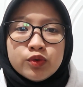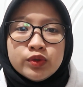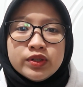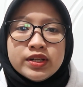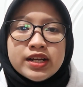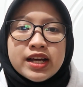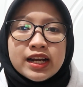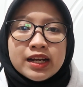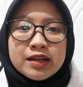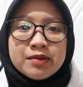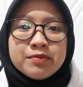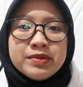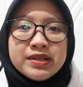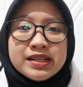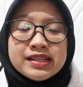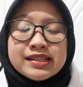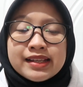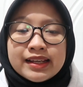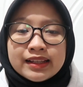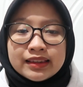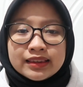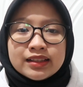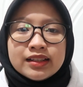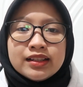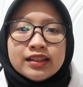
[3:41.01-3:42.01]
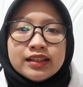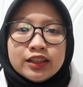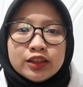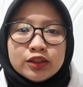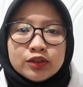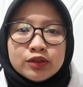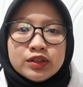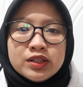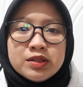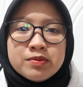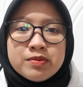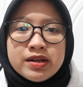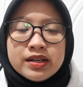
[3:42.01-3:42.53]
udah lebih settle
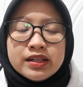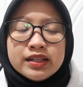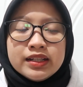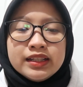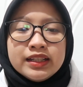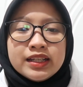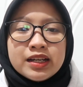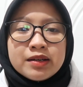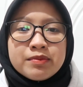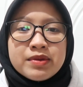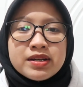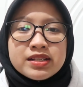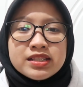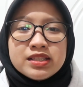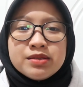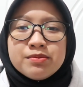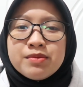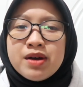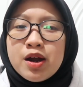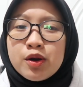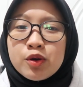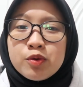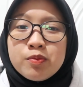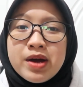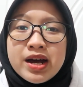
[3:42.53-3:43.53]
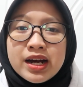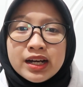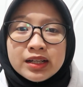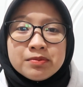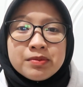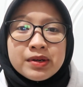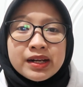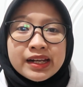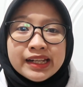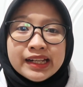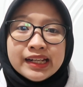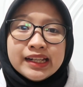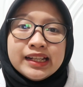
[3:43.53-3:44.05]
gitu dibanding yang masih baru banget
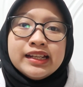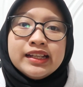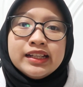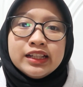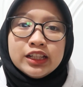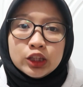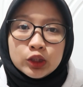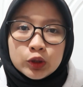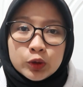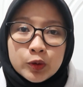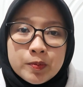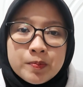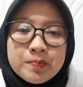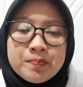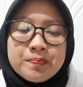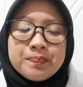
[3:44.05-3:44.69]
berdiri gitu.